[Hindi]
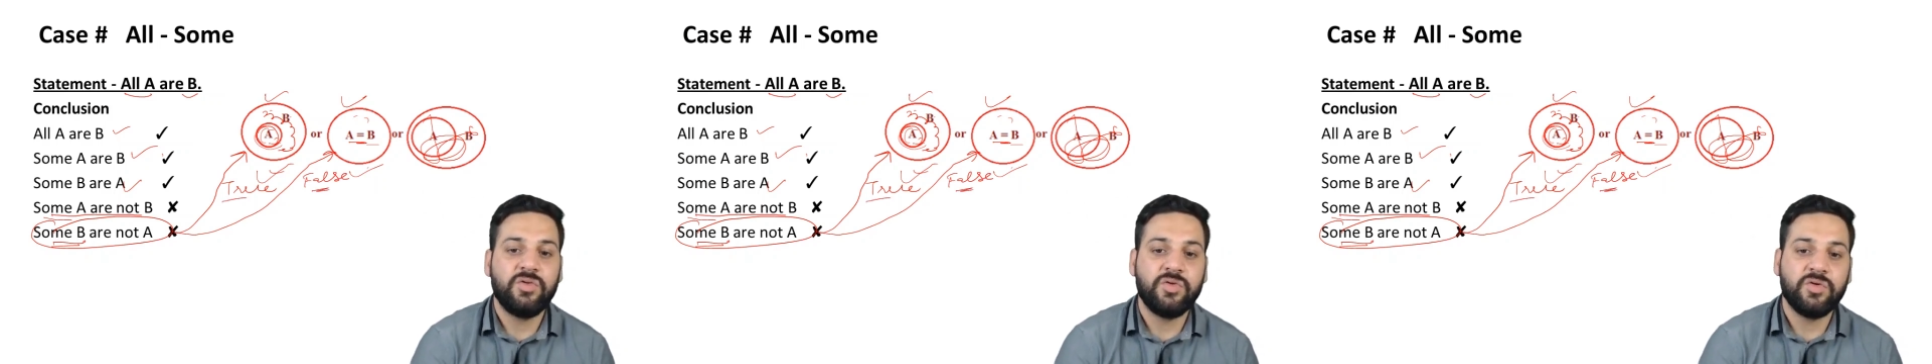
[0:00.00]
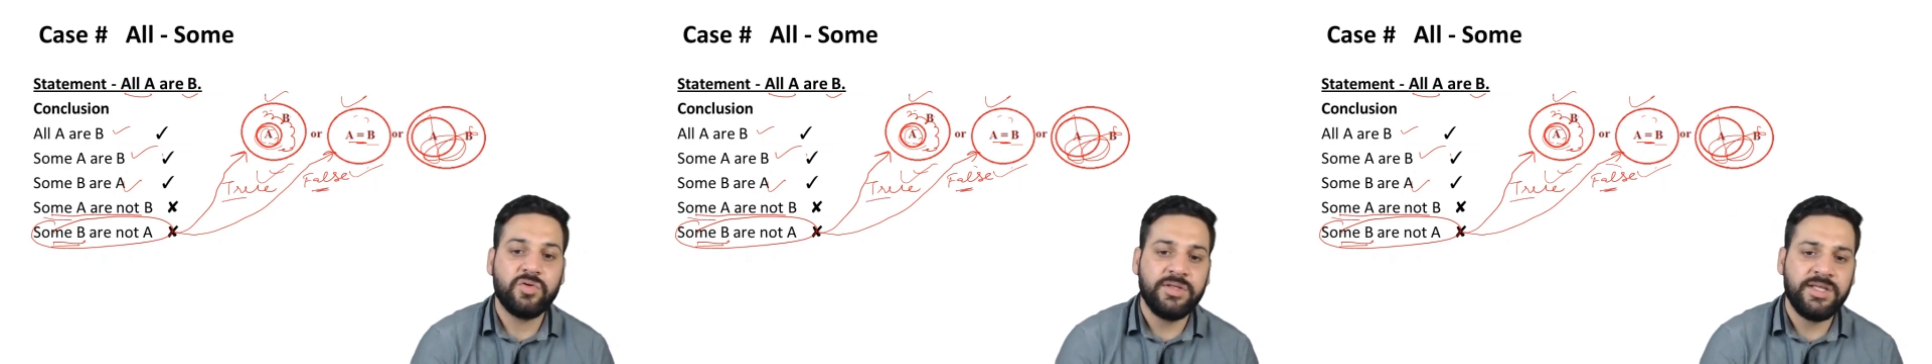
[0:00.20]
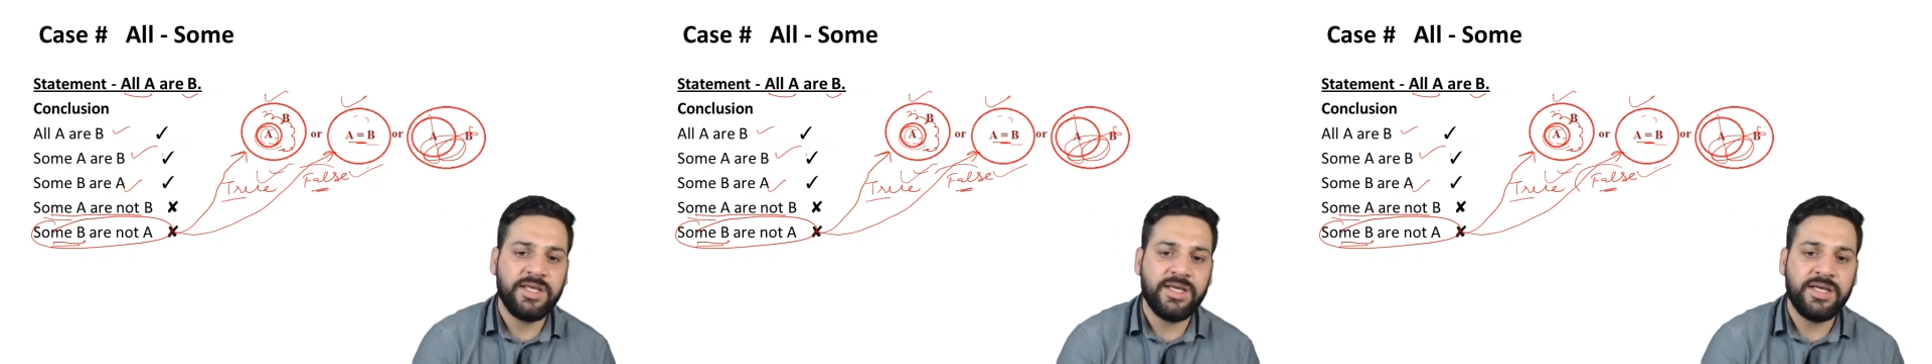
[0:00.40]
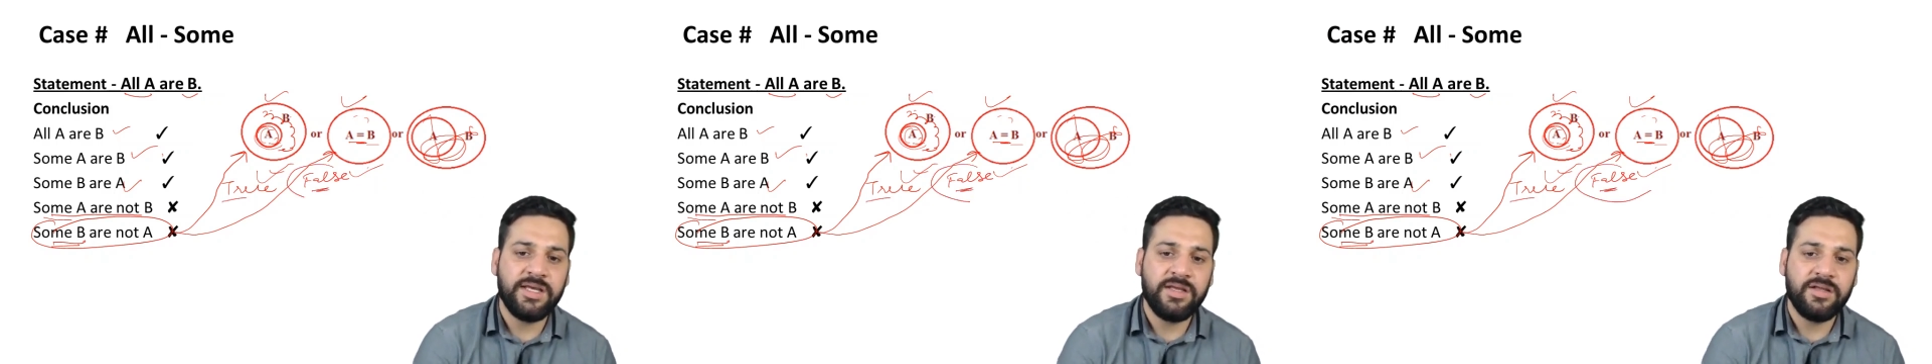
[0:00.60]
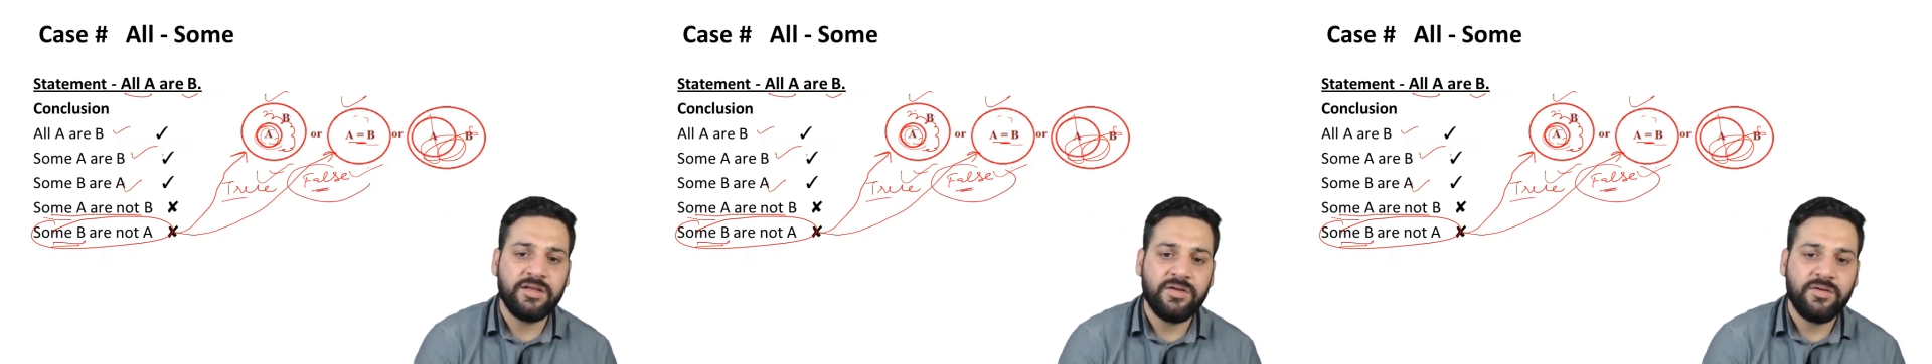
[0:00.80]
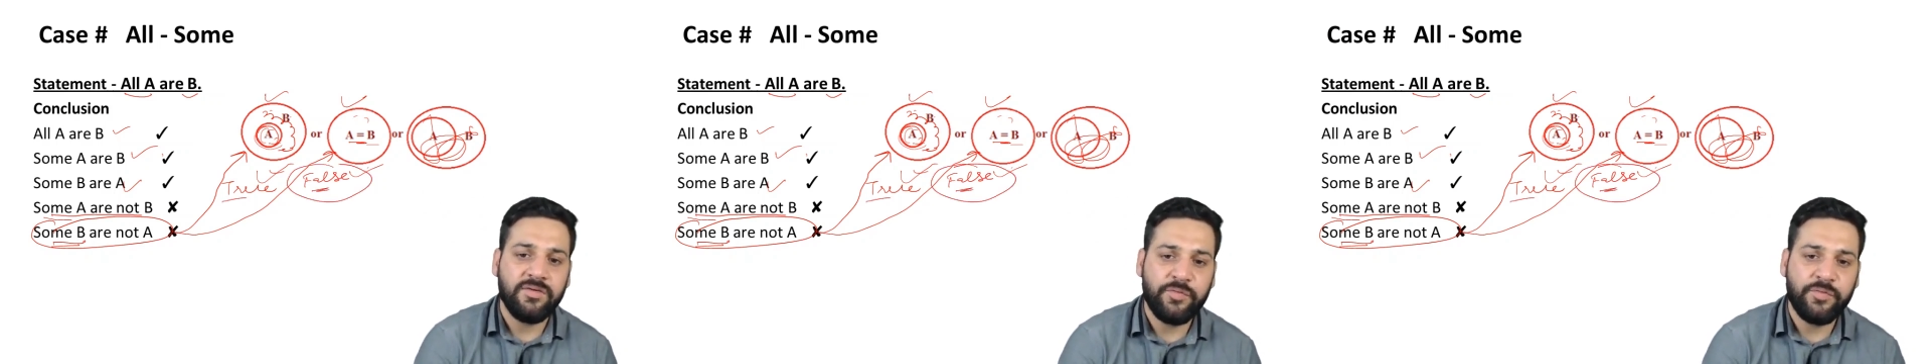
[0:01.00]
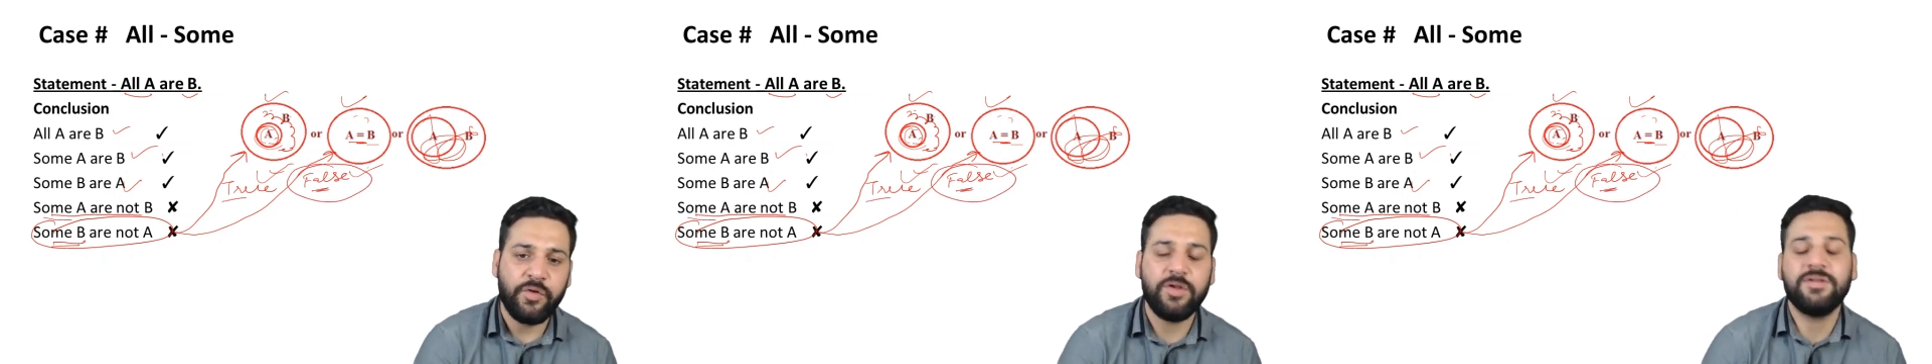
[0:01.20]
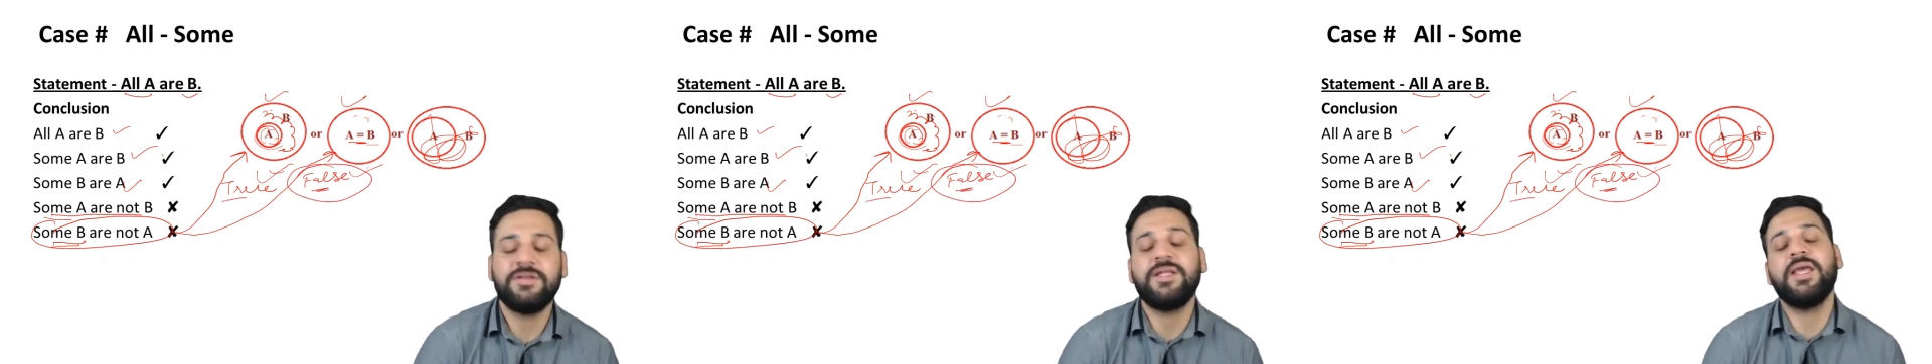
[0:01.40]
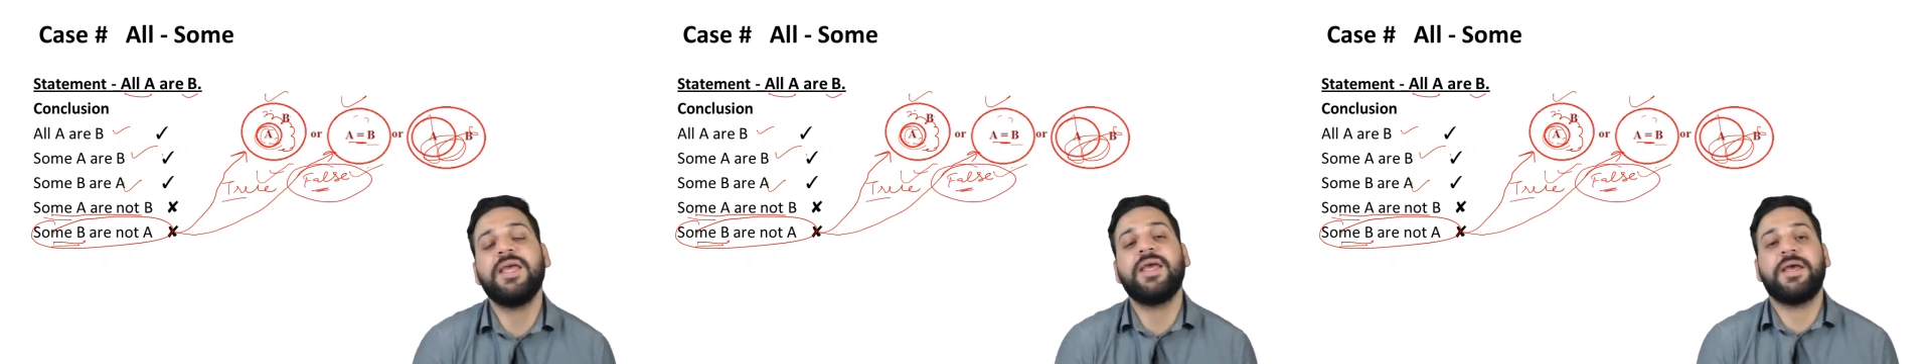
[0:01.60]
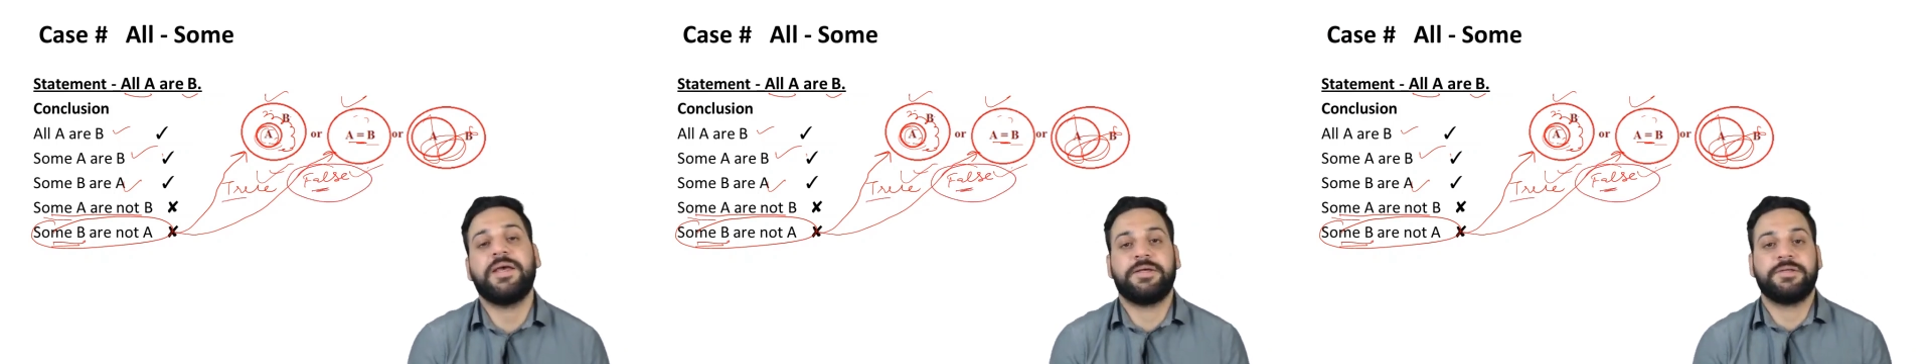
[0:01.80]
तो ये फॉल्स ही
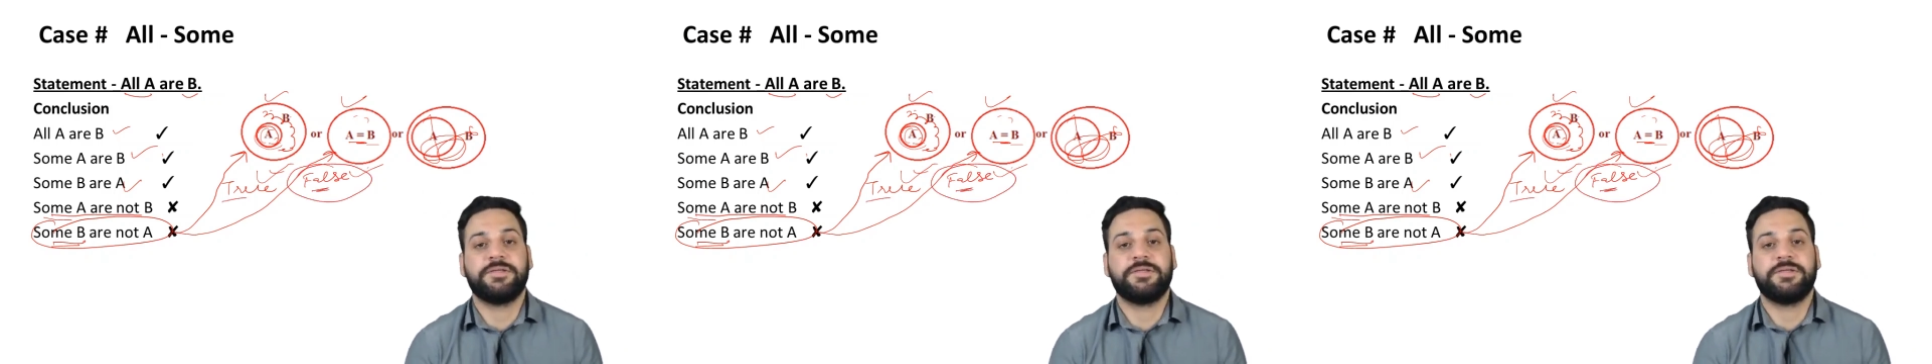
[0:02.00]
है